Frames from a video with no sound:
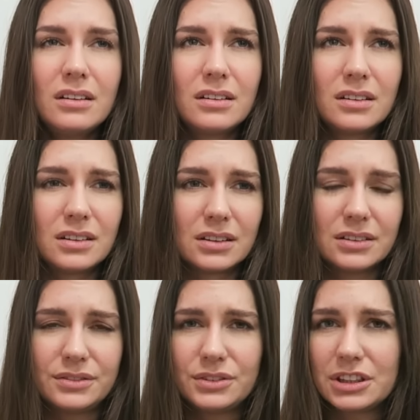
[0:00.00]

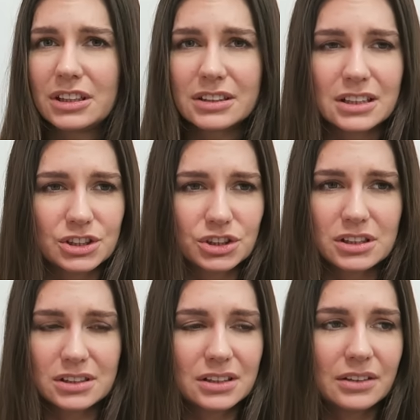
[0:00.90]
а, Игорь даже
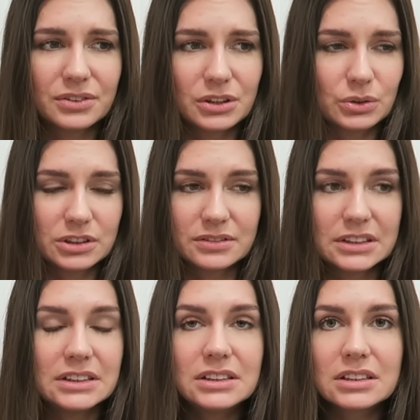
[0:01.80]
говорит, нафиг ее
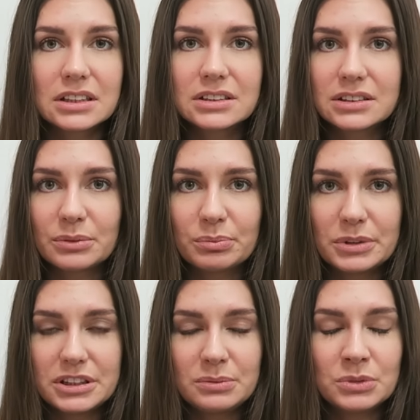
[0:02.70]
заводить ради там
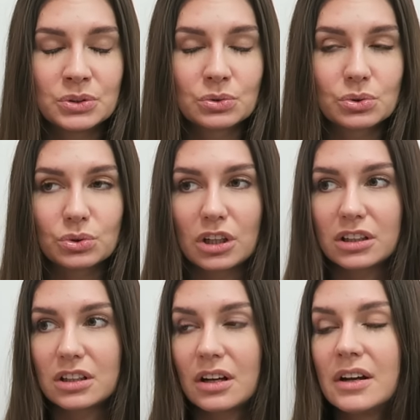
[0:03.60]
пяти минут
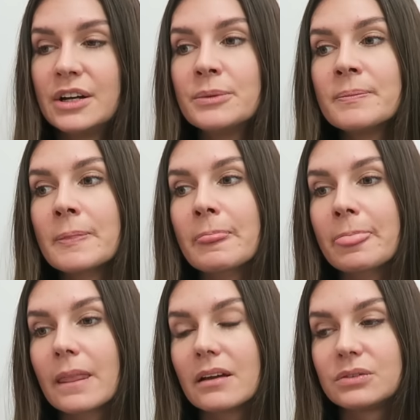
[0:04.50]
куда-то.
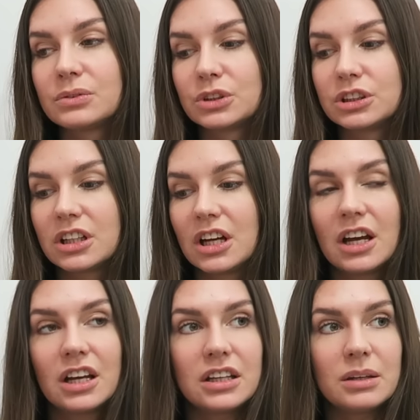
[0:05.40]
Вот.
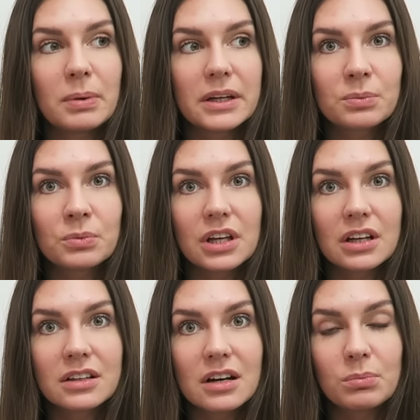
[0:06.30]
И поэтому
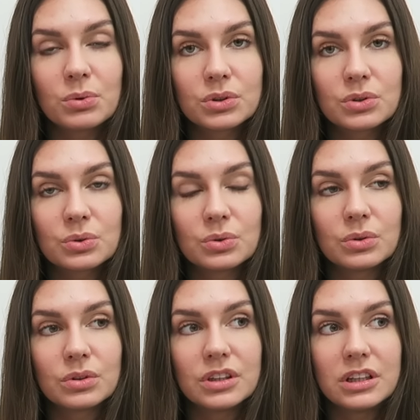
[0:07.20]
я на
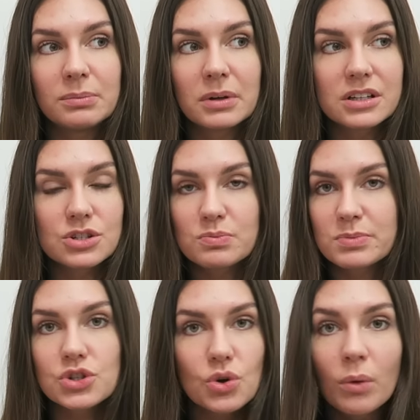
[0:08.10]
работу либо хожу
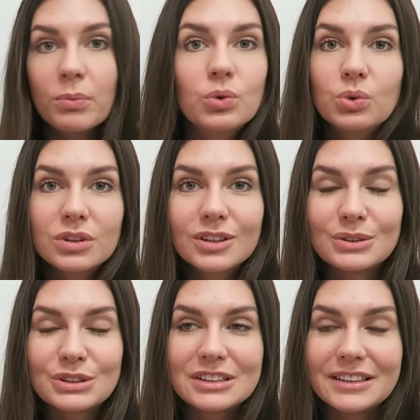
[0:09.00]
пешком,
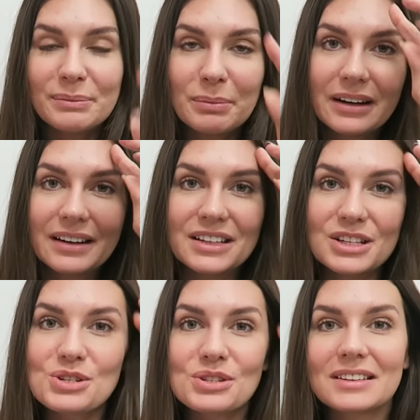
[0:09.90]
кутаюсь, либо
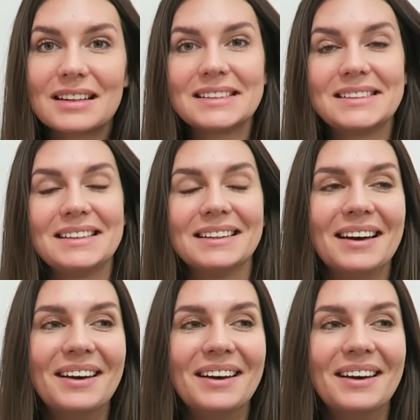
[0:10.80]
езжу на такси,